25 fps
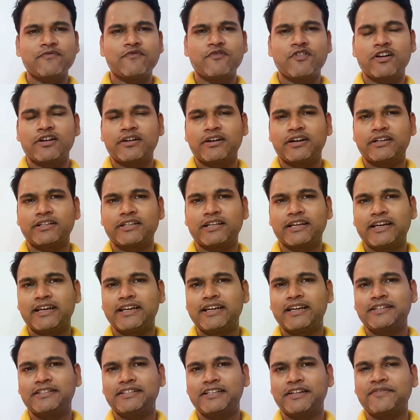वर्क करता
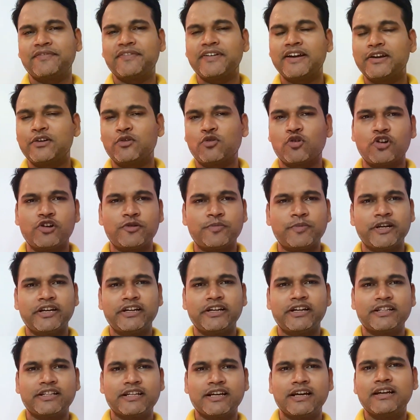है या सिर्फ एंड्रॉयड पर
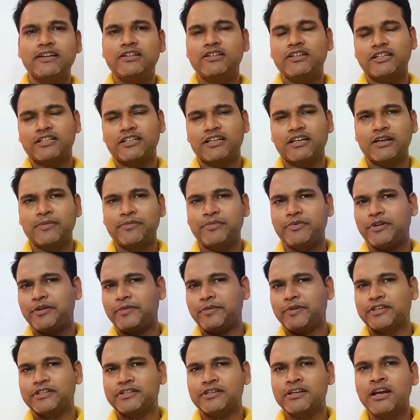ही रहता है जैसे कि
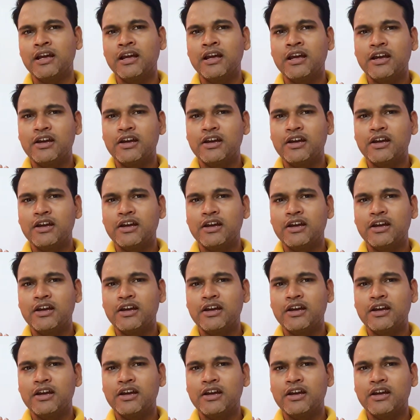प्रीवियस